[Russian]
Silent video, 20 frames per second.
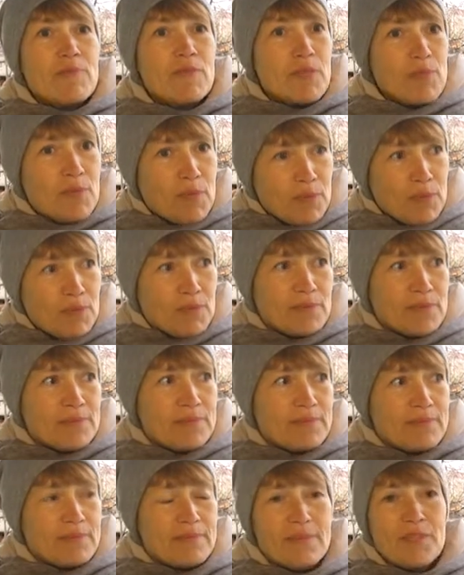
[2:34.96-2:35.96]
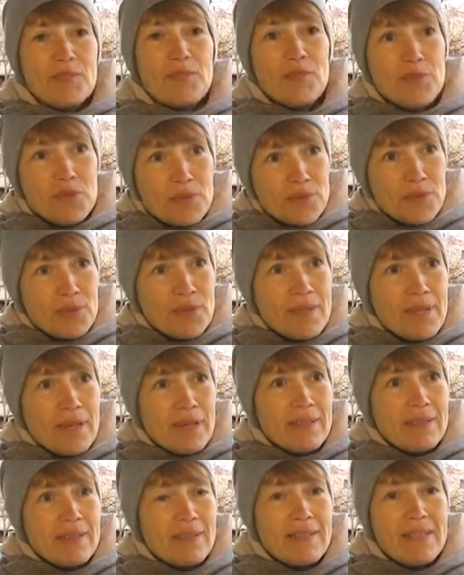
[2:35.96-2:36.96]
тепло,
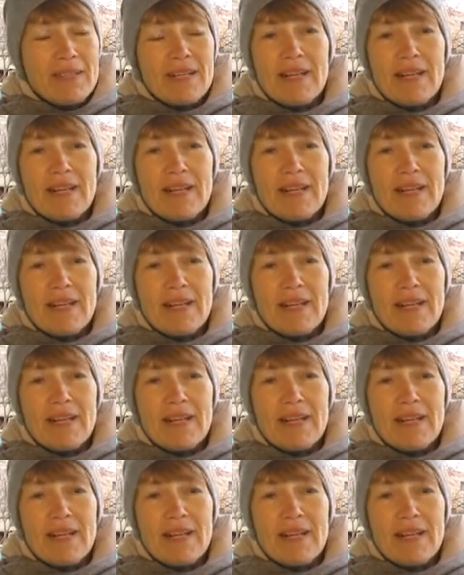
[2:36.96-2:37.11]
уютно,